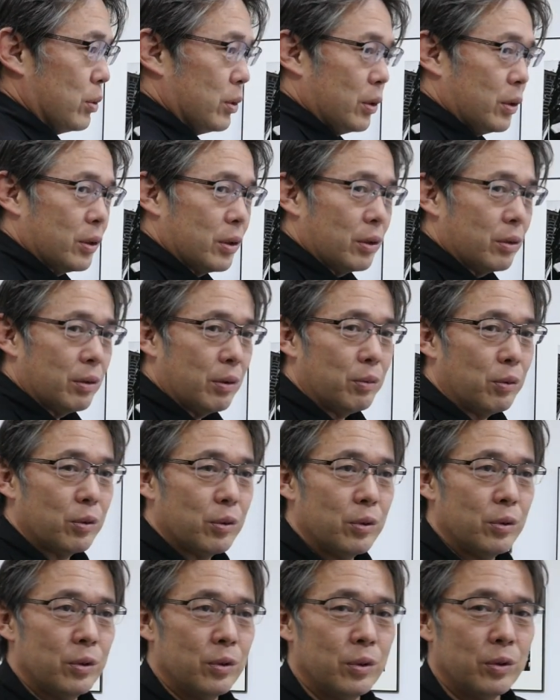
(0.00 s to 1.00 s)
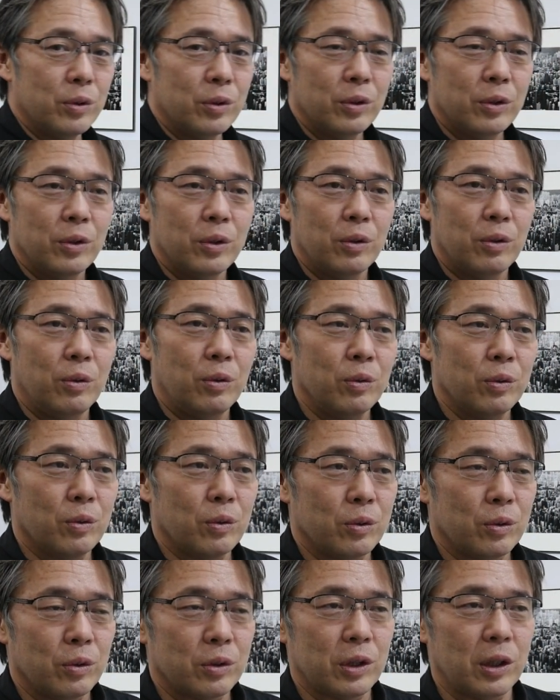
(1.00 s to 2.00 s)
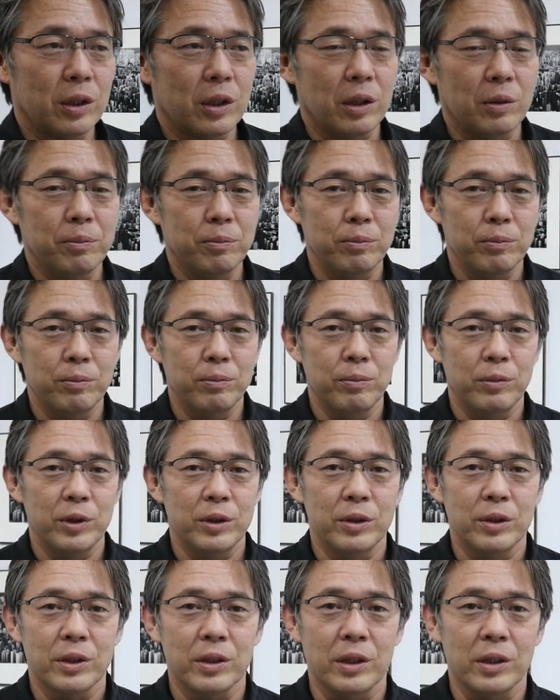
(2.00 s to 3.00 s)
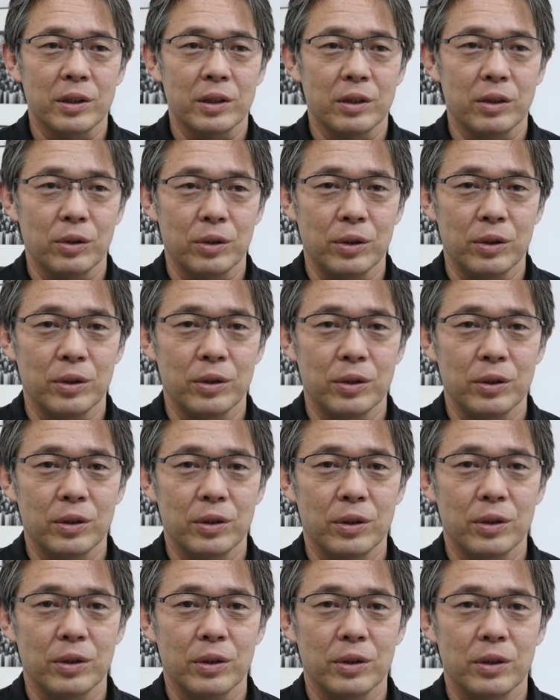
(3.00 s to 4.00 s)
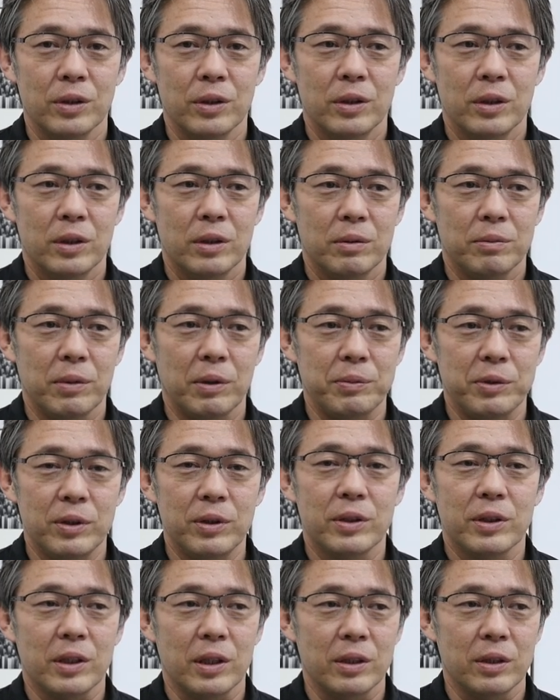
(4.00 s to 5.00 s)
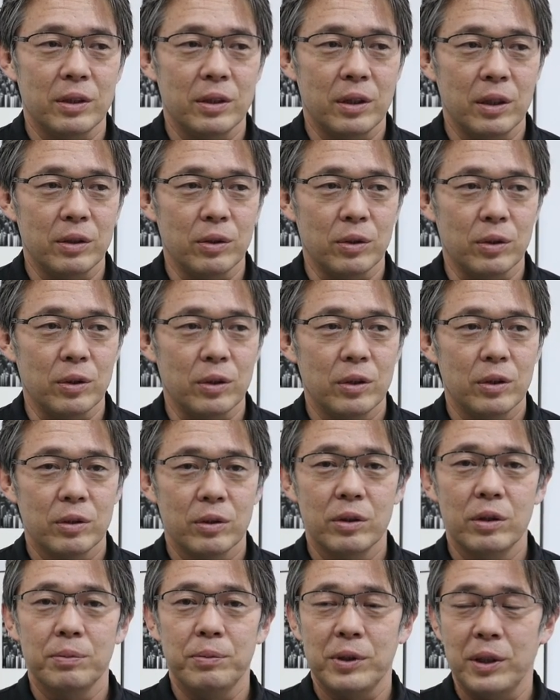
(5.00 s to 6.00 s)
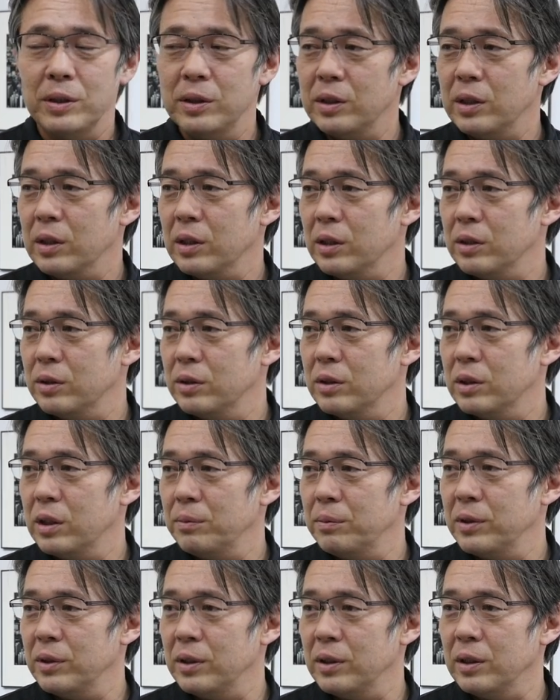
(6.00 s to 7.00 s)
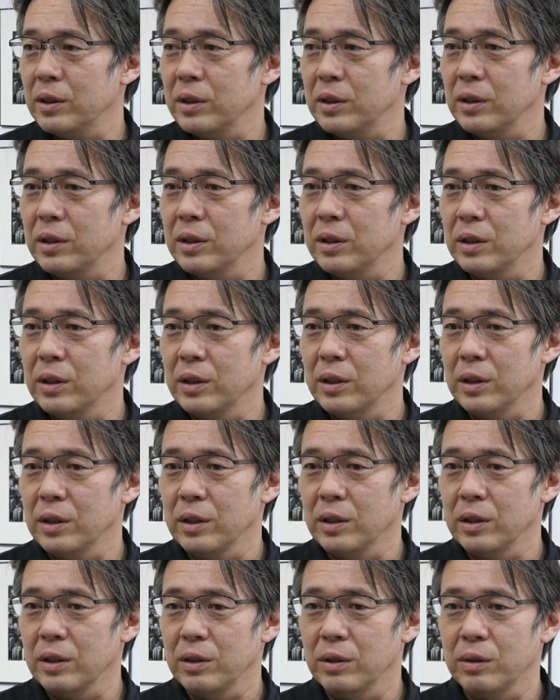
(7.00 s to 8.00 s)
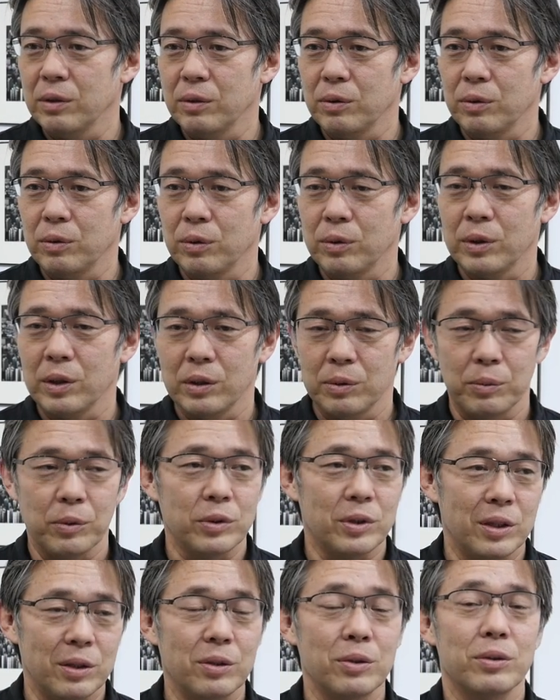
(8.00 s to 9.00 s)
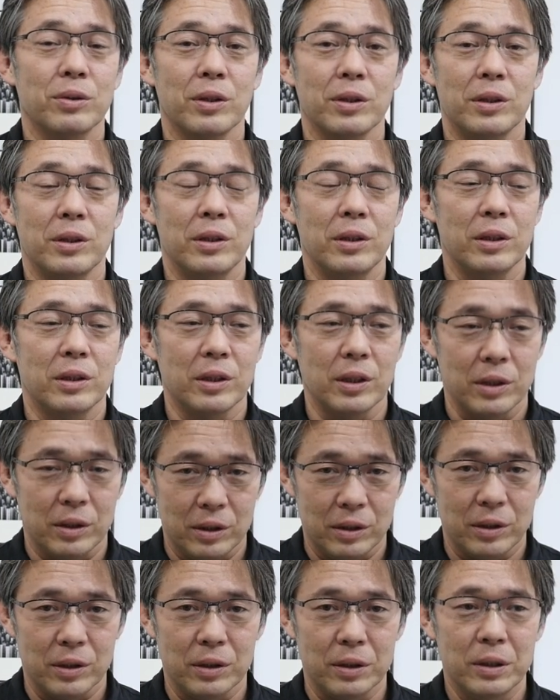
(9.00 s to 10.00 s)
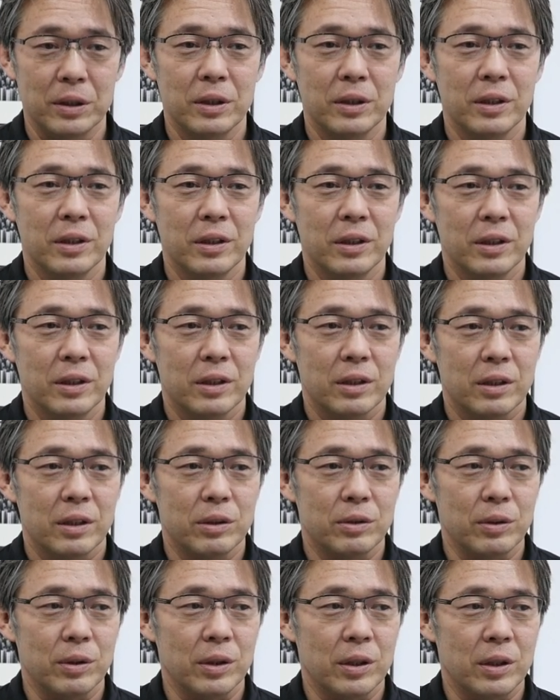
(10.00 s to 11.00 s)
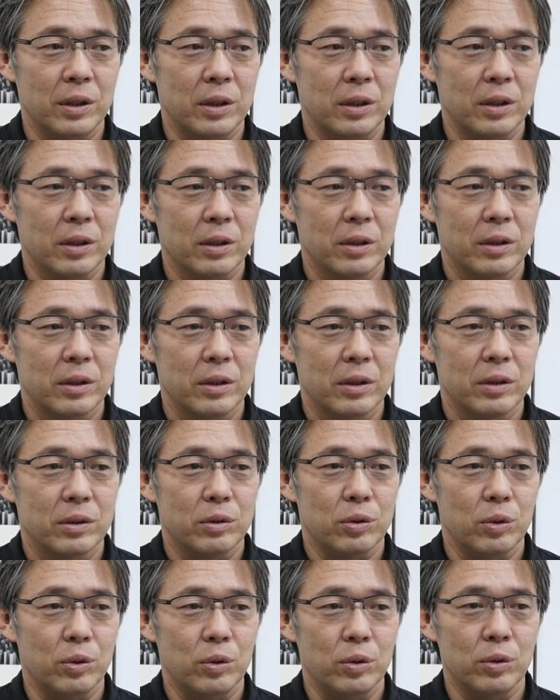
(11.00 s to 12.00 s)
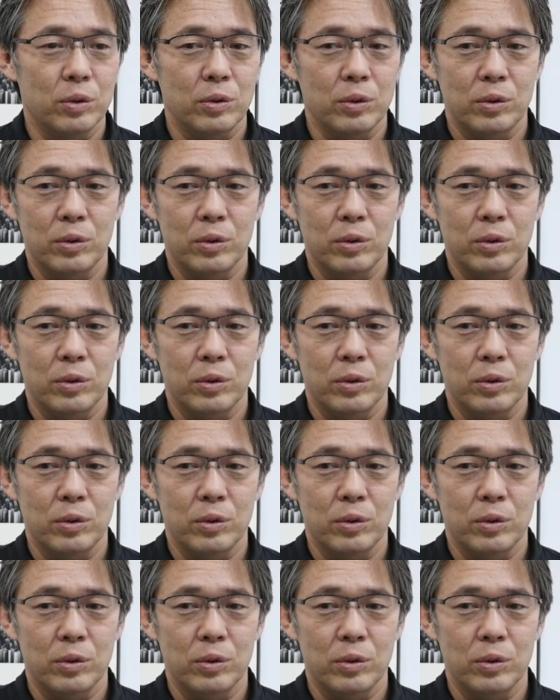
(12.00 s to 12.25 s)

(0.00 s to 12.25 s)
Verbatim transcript: に行ったのは僕香港の体感美術館という、まあ、美術館でのグループ展に参加するために、えー、本来の目的としては行ったんですでそれがちょうど